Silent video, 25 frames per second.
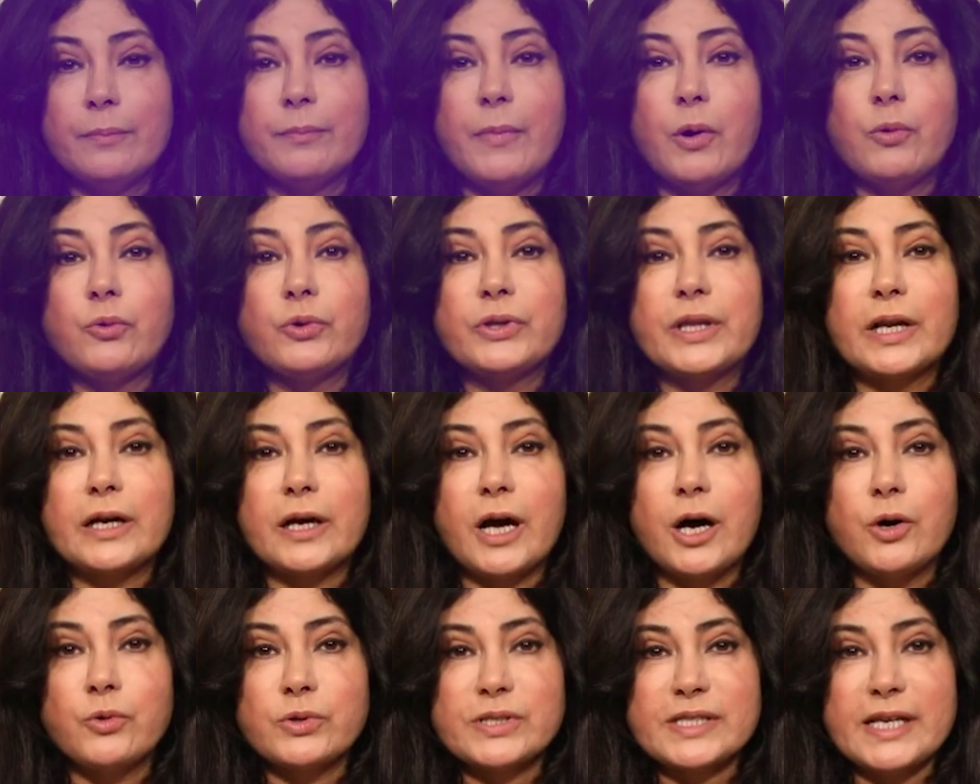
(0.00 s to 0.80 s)
مولود
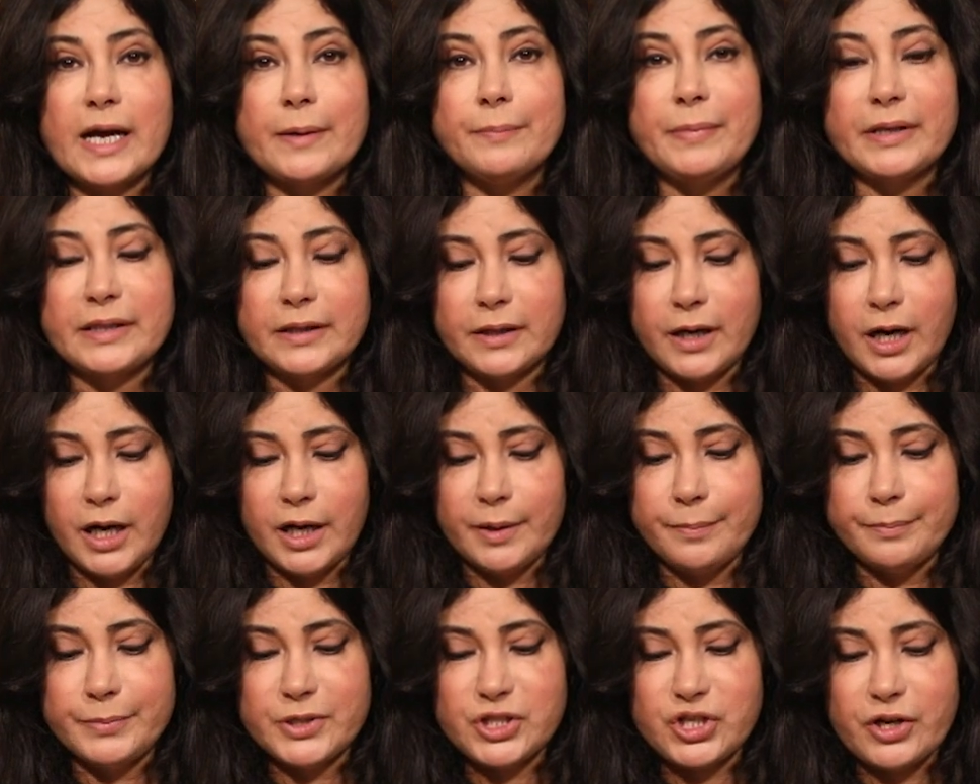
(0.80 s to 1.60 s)
القوس عم
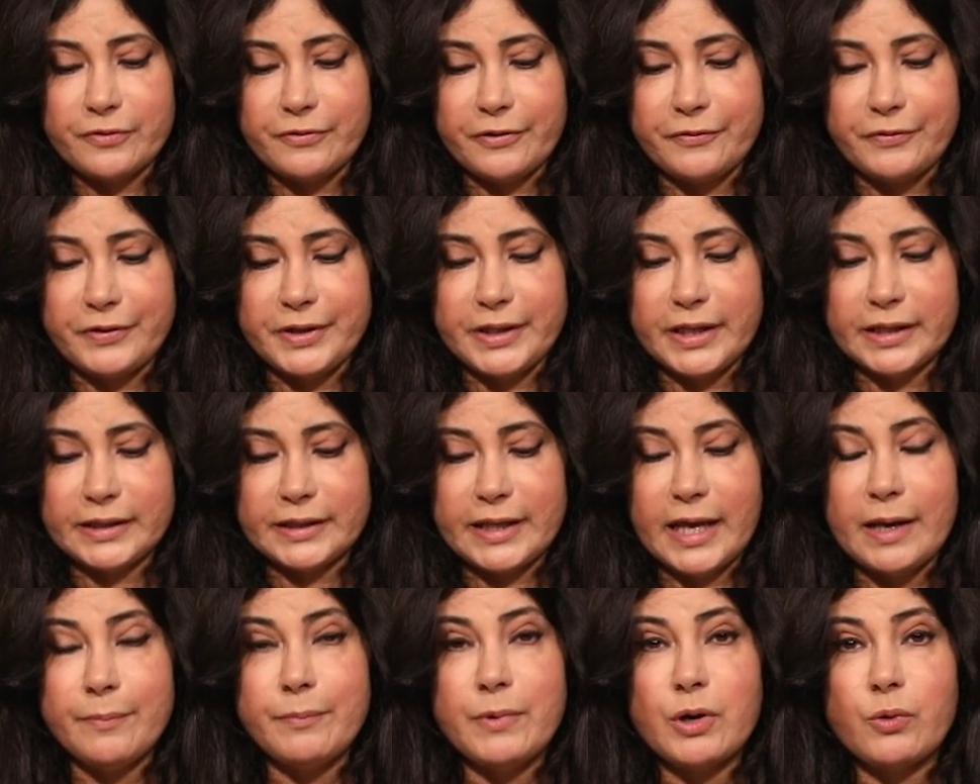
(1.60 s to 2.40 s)
بتراقب بشفافية
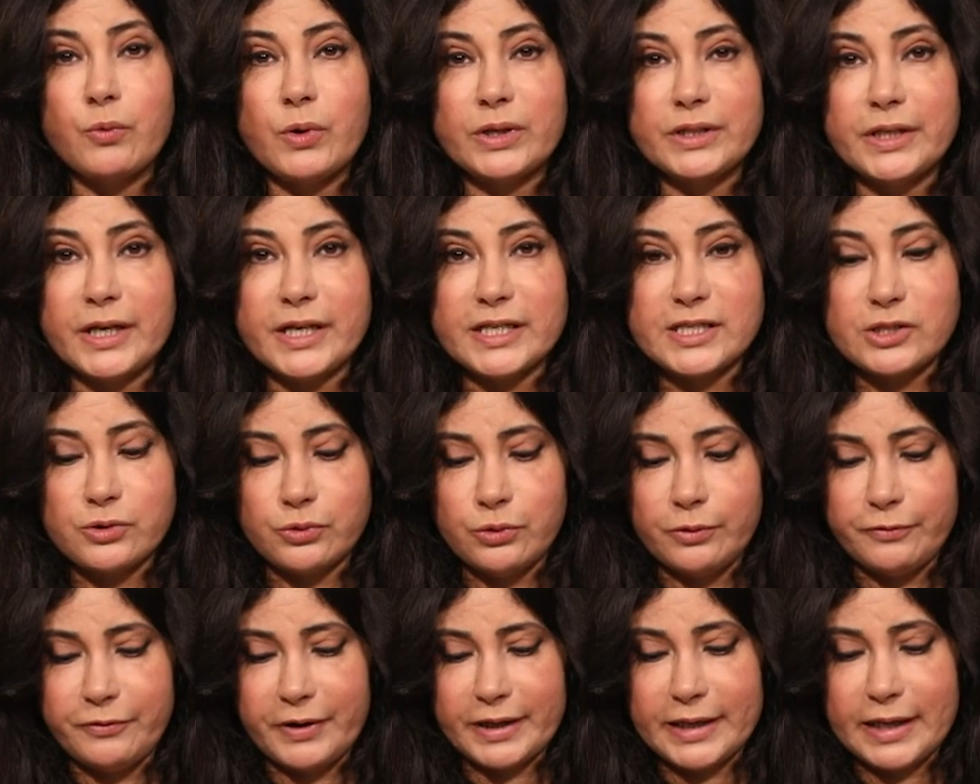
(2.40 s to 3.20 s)
تامة وضع
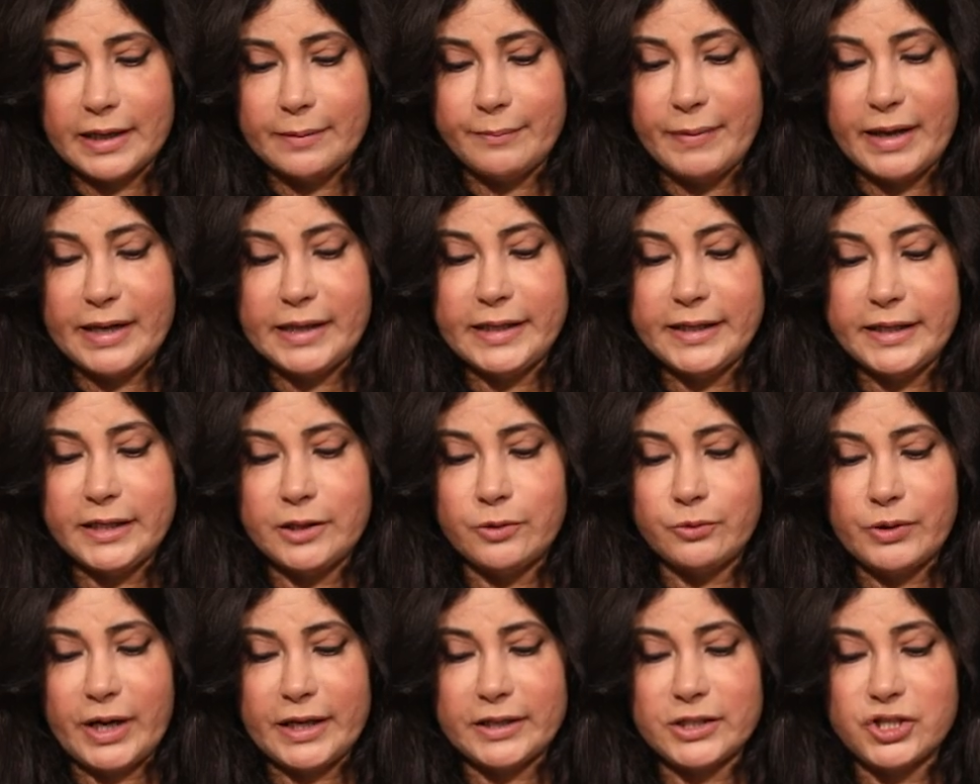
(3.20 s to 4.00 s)
ظروفك المالية
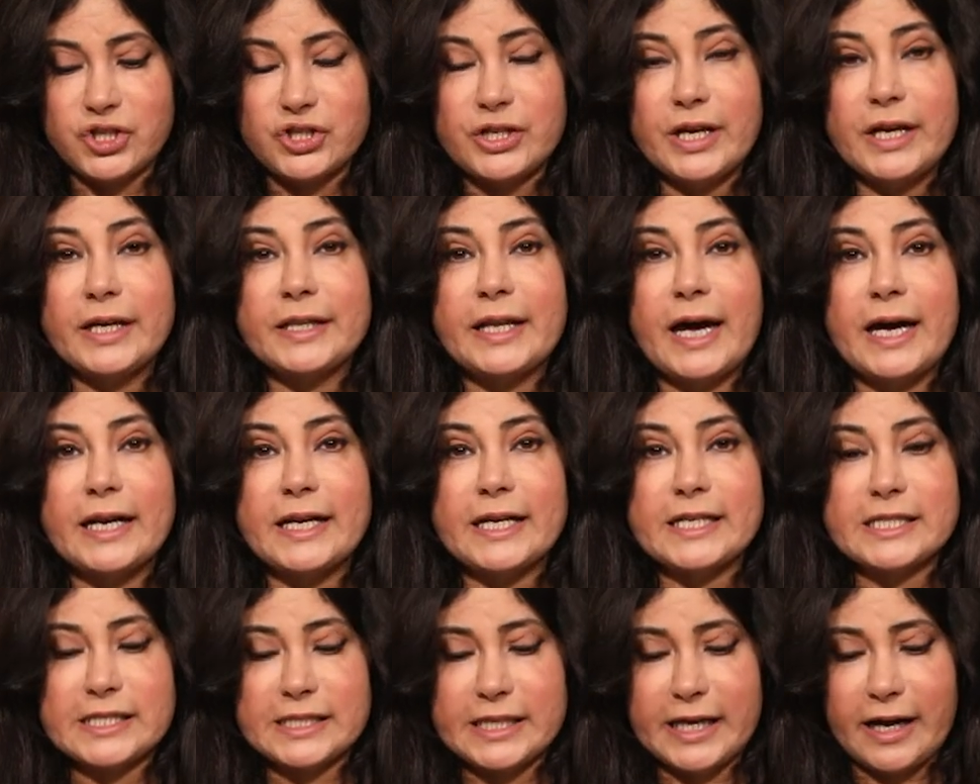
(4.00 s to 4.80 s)
ورح تجتهد على
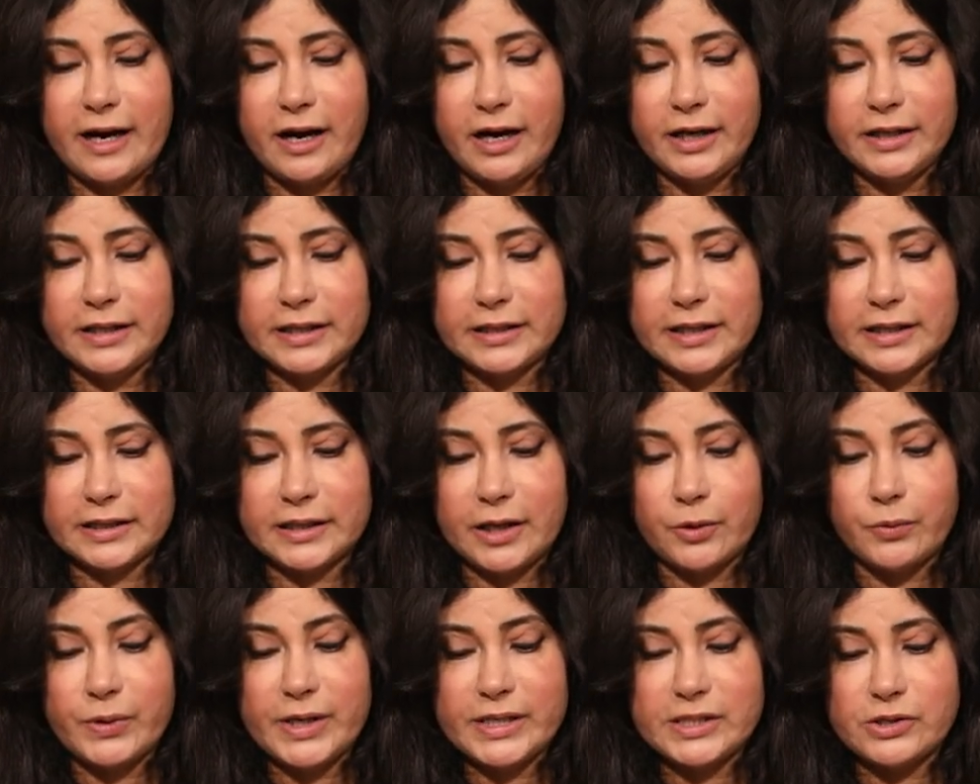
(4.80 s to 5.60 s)
استعادة
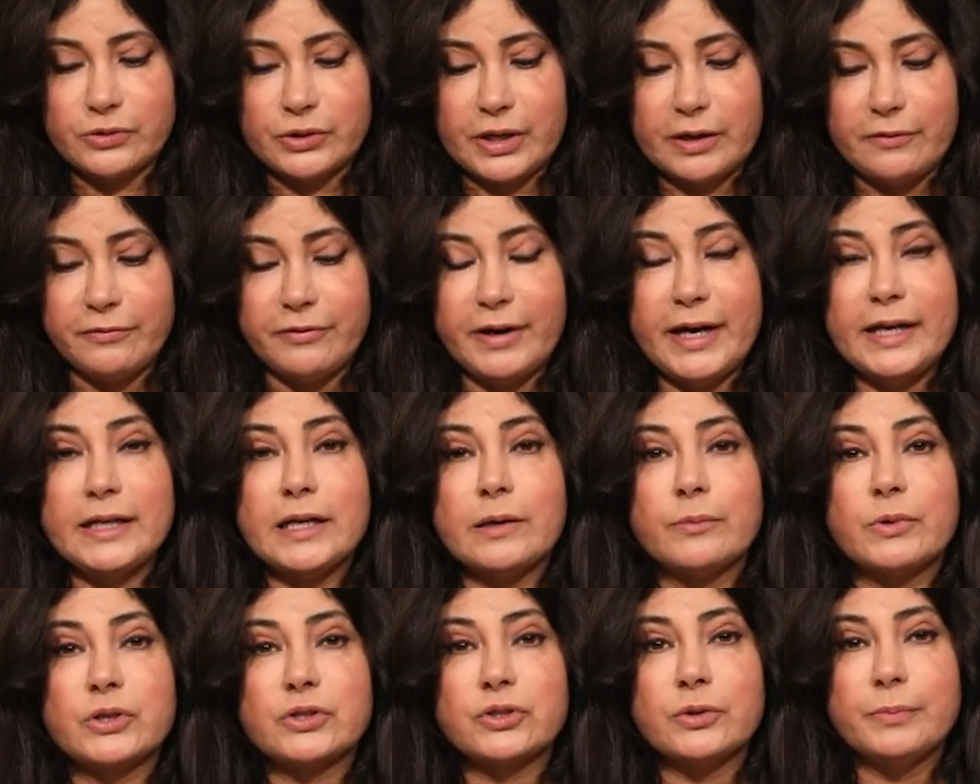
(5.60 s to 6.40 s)
التوازن الفعلي
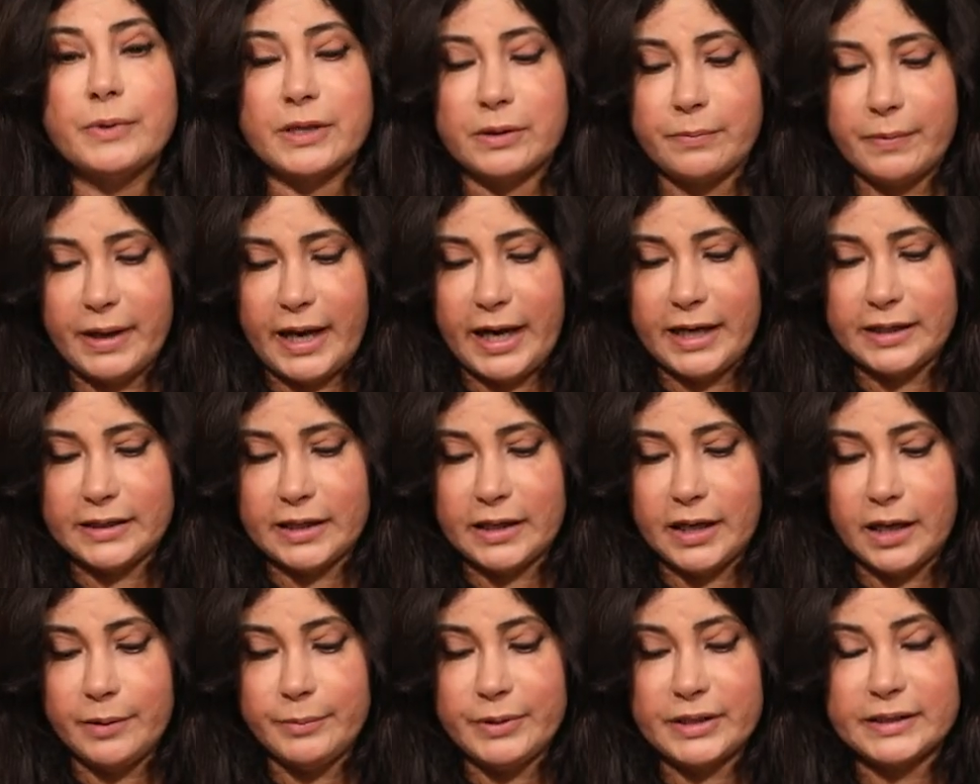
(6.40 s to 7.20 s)
المرتبط بهذا
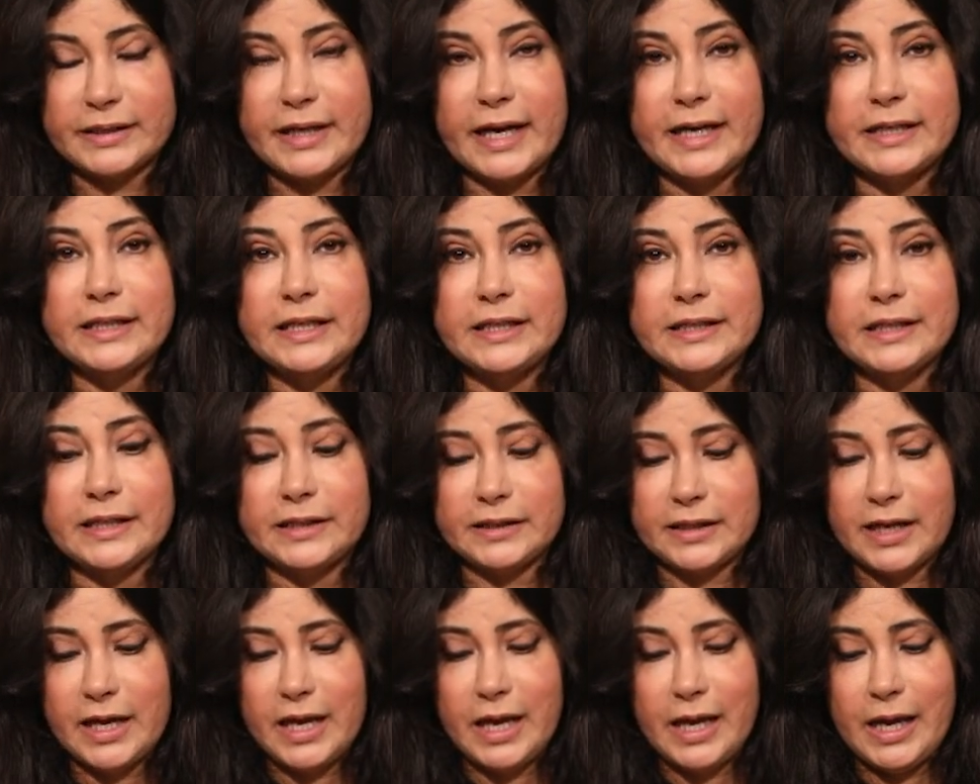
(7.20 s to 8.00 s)
الأمر تحديدا